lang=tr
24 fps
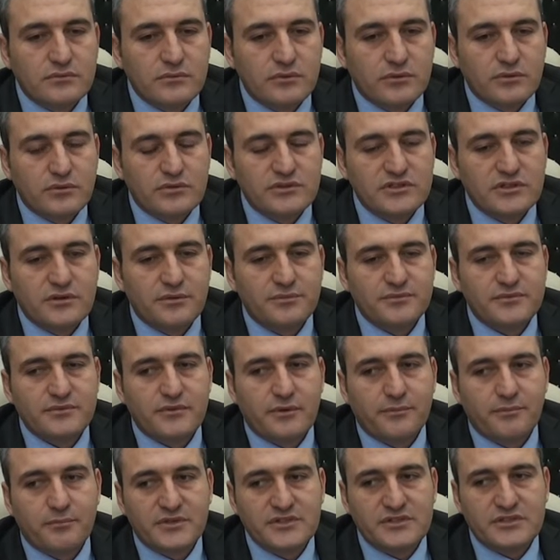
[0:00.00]
doğru cevap
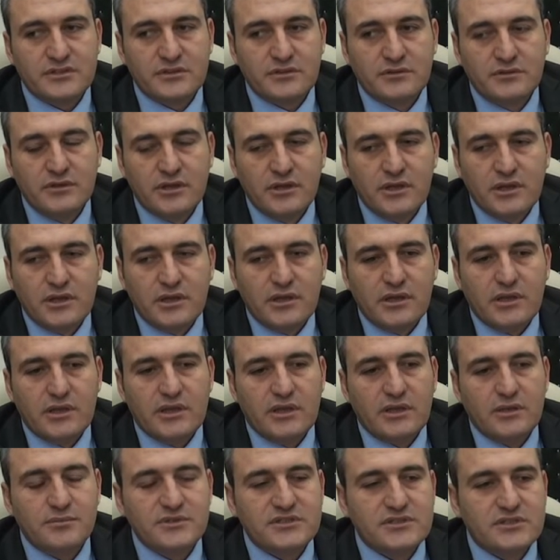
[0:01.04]
yapması
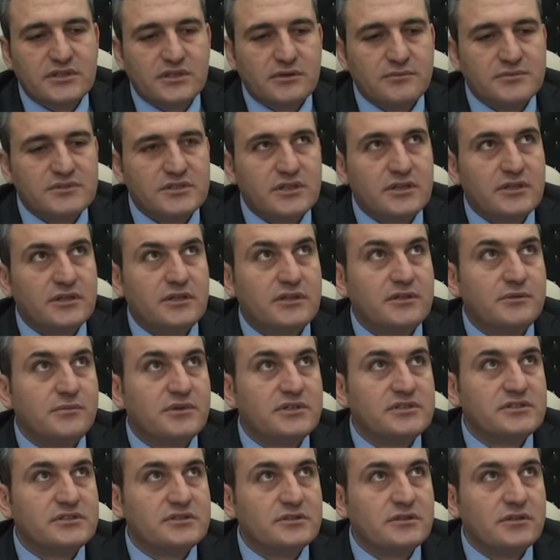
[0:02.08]
Elbistan'ımız eğitim
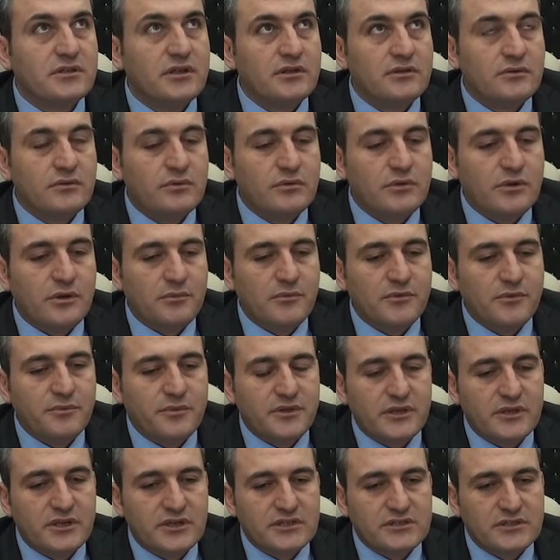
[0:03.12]
açısından önemli
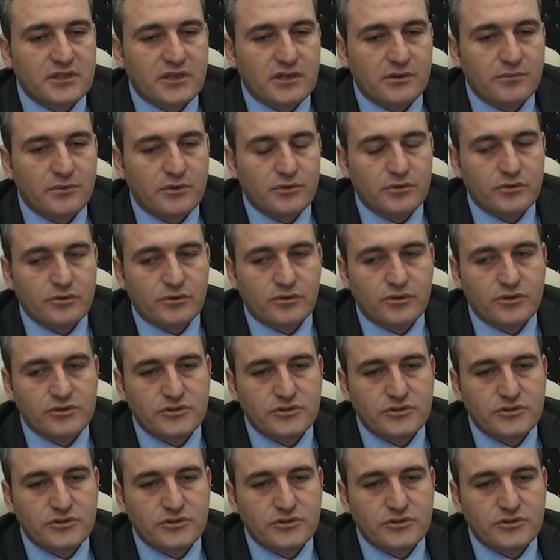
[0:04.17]
bir yere sahip olduğunu